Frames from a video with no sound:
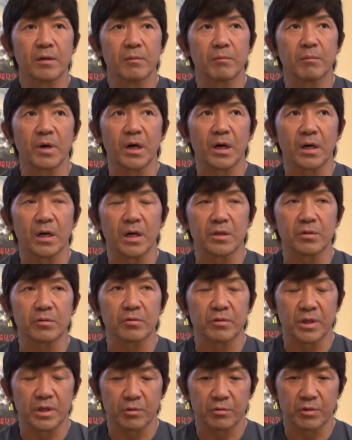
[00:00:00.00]
まあ、あ
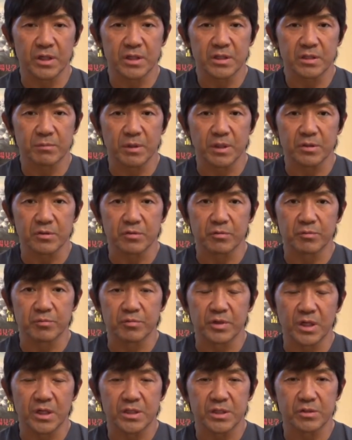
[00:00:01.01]
の例を出せばその
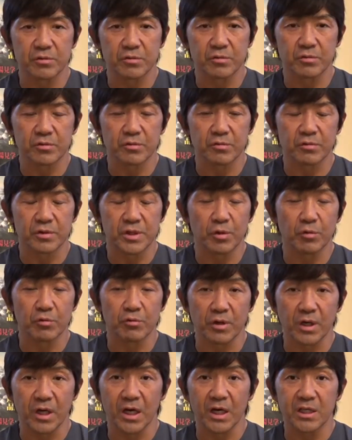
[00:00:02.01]
ブラジルのそのリオ
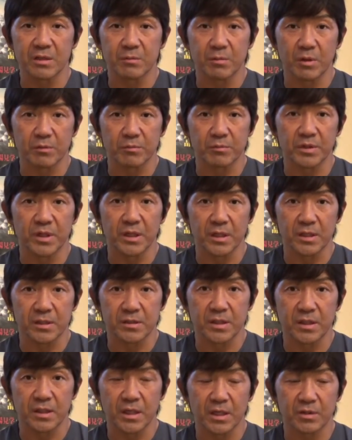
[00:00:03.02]
のカーニバルみたいなで
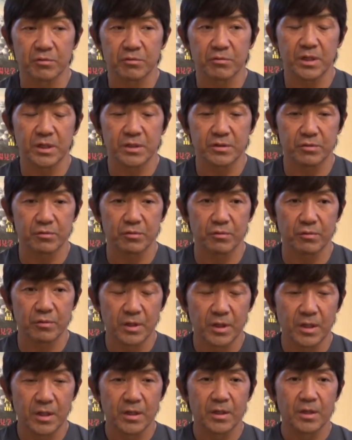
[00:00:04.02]
すねあのぐらいその
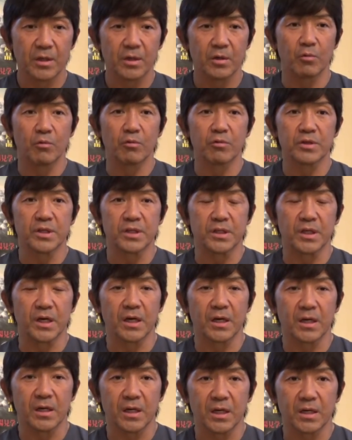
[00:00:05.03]
大き
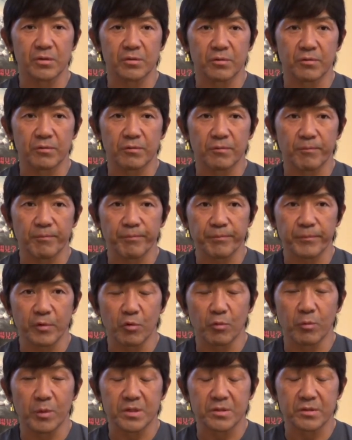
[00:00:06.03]
なあの
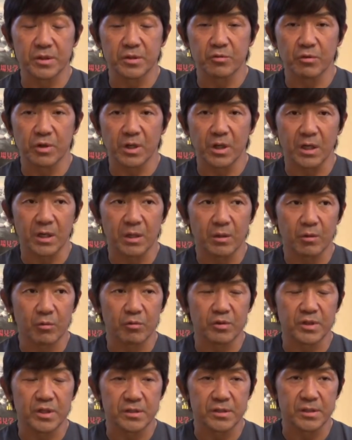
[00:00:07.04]
お祭りとか
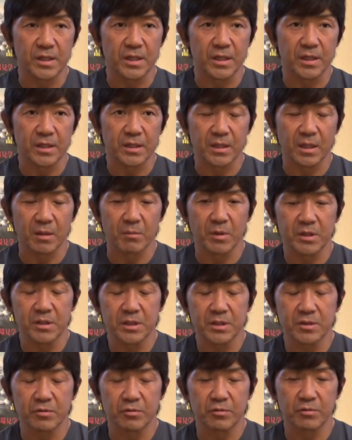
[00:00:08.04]
をですねたま
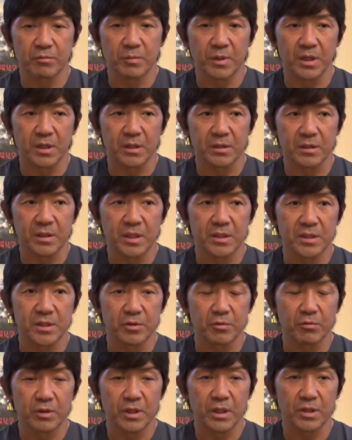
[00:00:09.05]
にその、まあ、年に
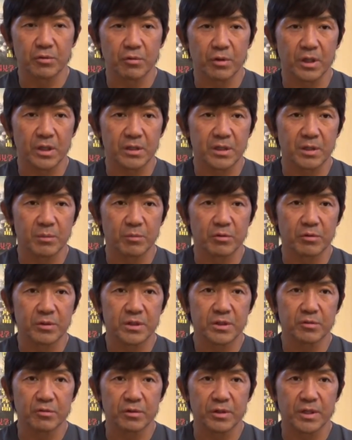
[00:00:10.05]
4回とかでも
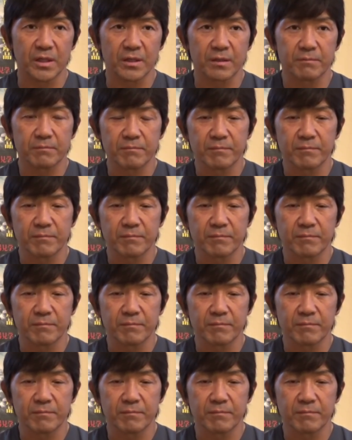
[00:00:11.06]
いいので